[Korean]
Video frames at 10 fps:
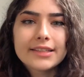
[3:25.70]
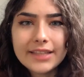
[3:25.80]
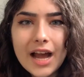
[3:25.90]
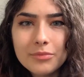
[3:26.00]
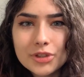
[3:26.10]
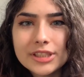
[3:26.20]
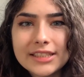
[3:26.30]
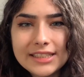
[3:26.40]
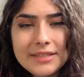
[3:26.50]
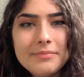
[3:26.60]
다음
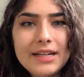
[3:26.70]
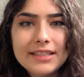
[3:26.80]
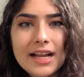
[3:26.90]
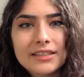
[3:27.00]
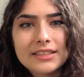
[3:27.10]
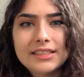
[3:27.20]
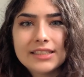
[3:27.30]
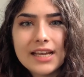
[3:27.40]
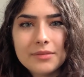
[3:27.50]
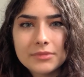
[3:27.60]
거는 신발 닦는
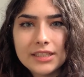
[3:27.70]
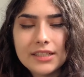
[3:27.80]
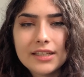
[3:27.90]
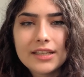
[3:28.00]
사람들